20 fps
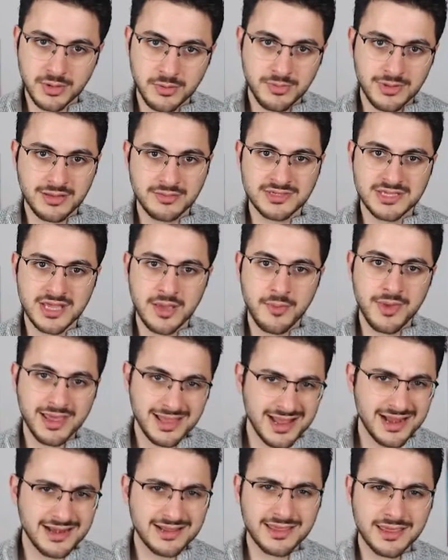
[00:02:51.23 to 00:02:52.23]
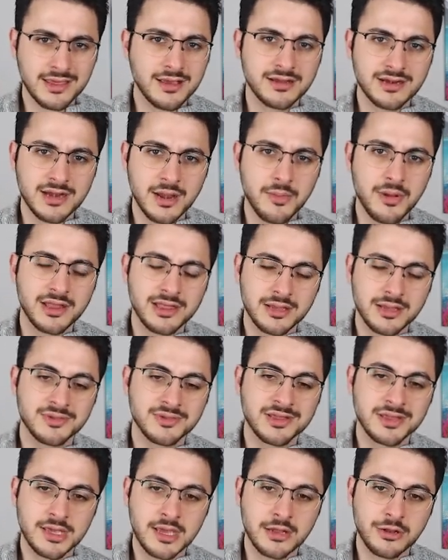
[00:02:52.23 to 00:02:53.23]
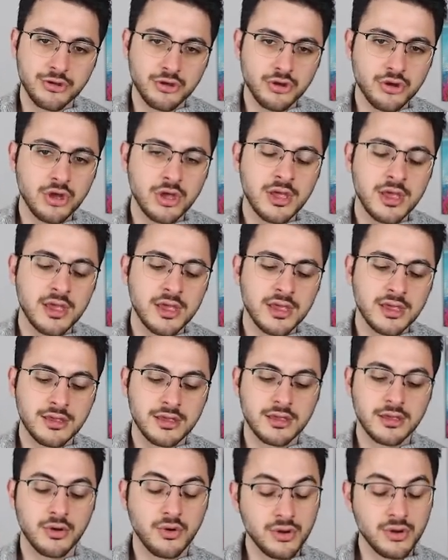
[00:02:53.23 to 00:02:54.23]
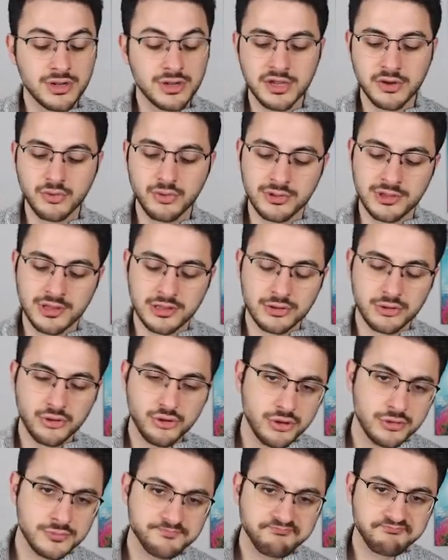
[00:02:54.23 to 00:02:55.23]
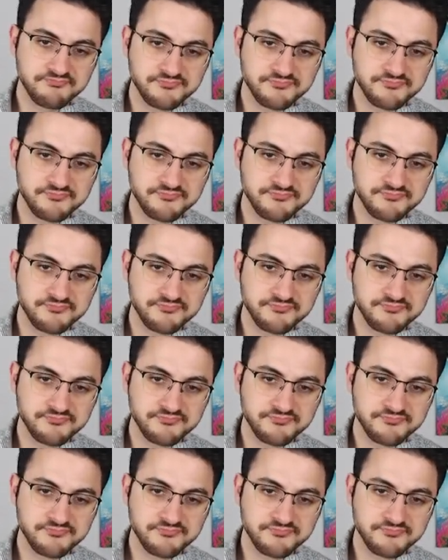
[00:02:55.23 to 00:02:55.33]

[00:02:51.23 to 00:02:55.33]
gibi bildiğimiz yemeklerdeki krema anlamına da geliyor. Ee, öyle de kullanılıyor.